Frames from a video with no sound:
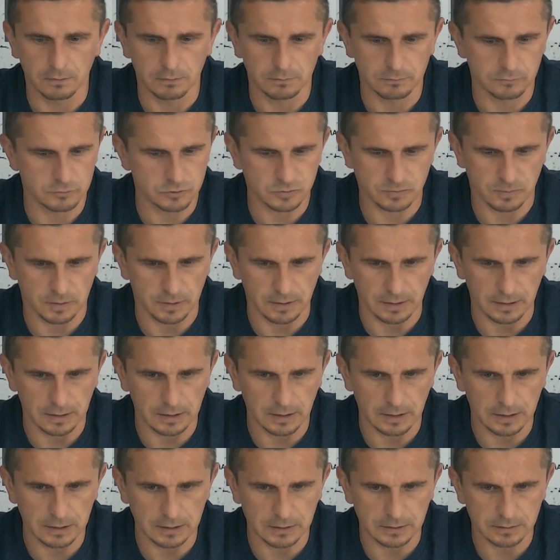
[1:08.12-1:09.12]
es war
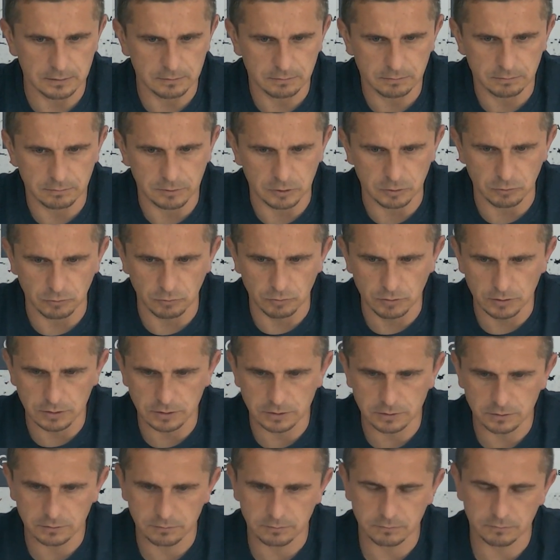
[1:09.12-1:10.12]
ärgerlich
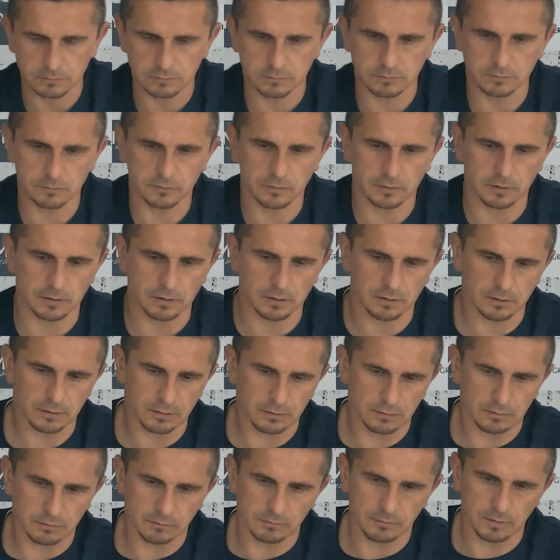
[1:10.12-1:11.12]
natürlich, äh,
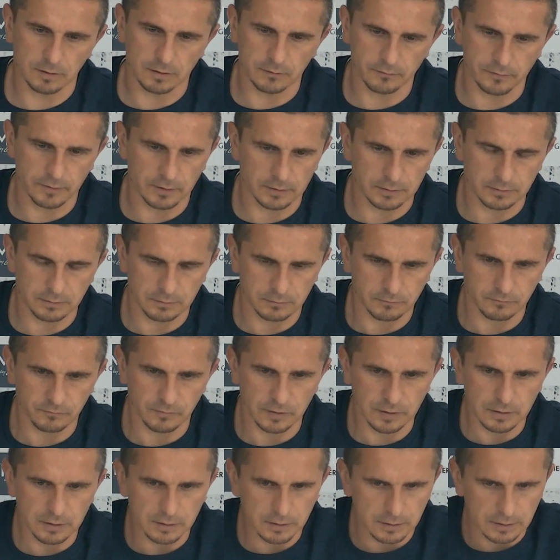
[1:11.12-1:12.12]
weil wir hatten
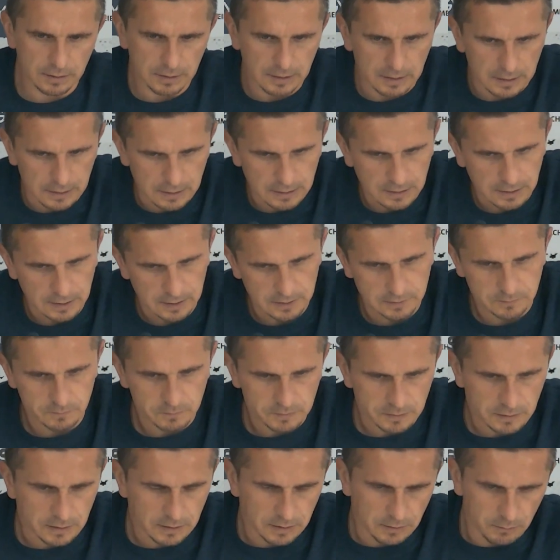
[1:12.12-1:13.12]
wieder eine Gelegenheit
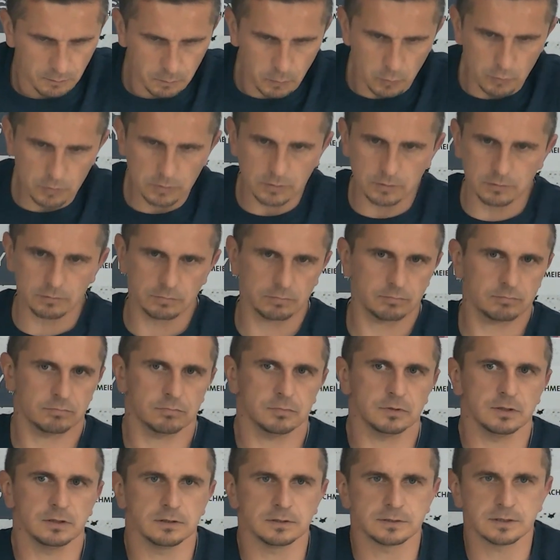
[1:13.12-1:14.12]
mit einem Punkt
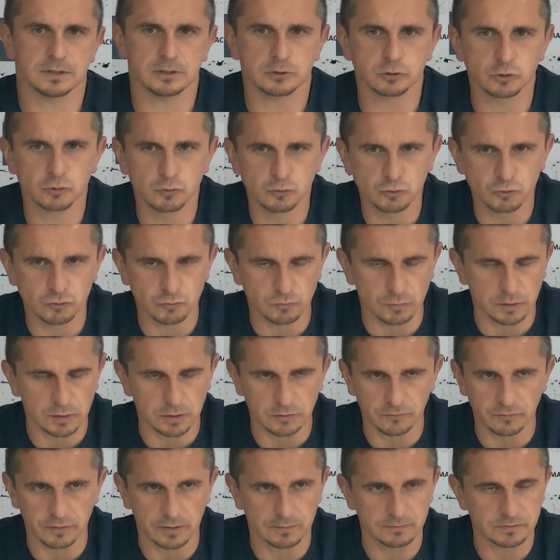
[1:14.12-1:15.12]
den Sack
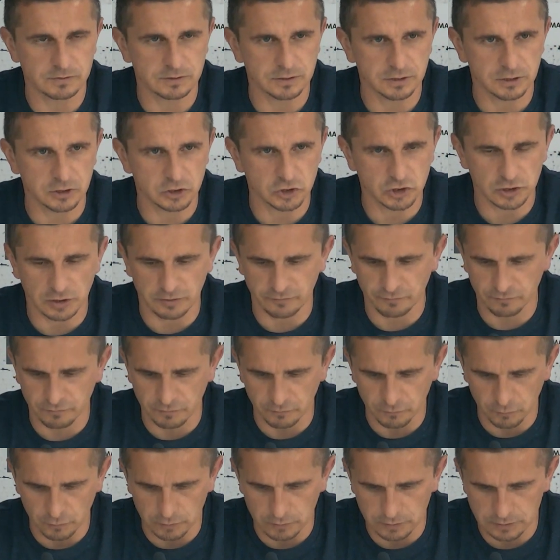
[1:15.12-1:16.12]
zuzumachen. Wir haben es nicht geschafft. Wir
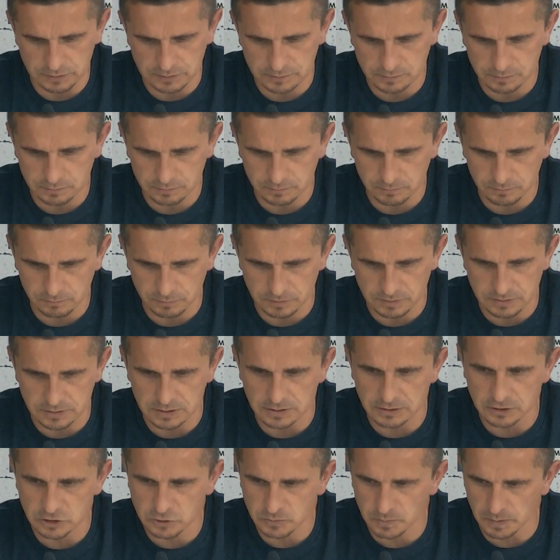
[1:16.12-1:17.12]
wollen das bis
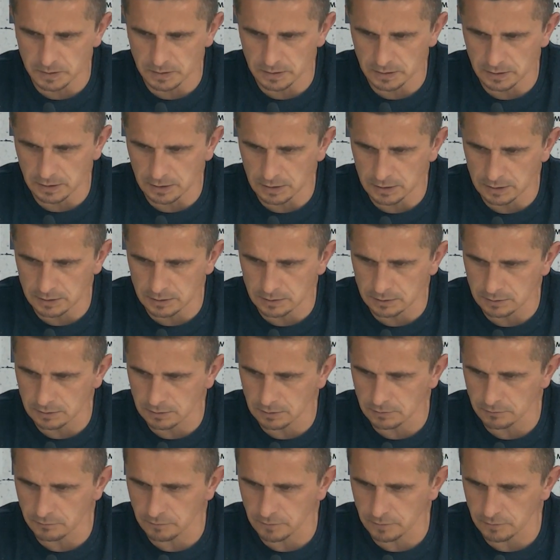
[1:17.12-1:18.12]
Ende spannend halten,
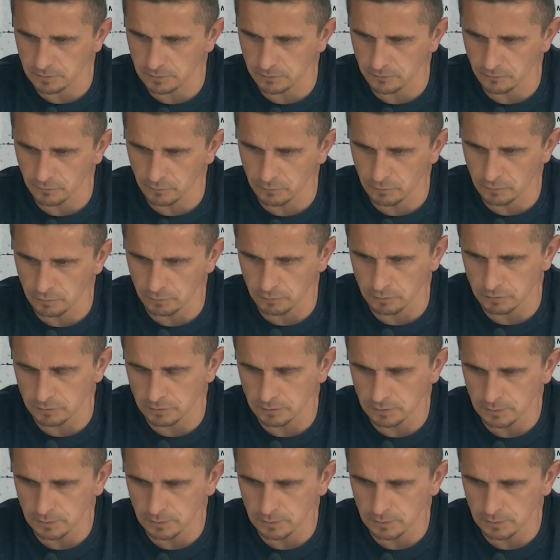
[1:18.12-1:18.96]
irgendwie habe ich Gefühl. Und